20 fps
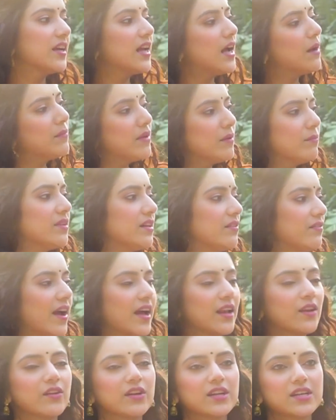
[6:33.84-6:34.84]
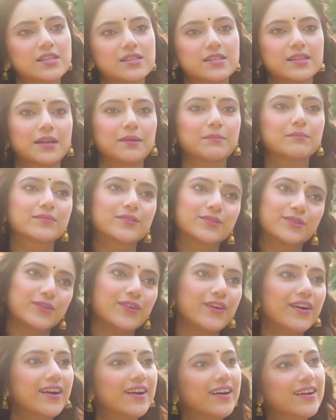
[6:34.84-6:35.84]
দেখে আমি এমনি ফ্যান হয়ে গেছিলাম তো
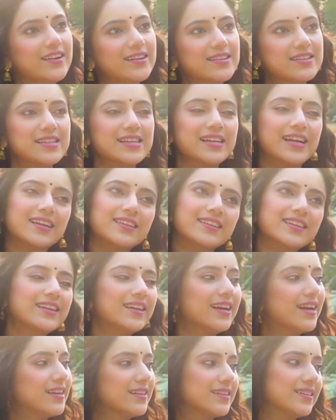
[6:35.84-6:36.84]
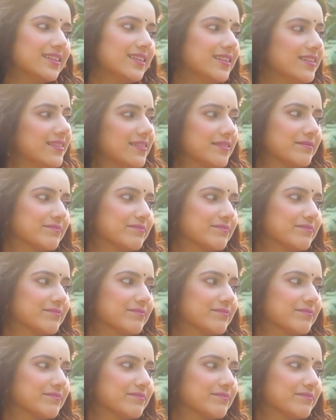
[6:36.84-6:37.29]
সেখান থেকে আর কি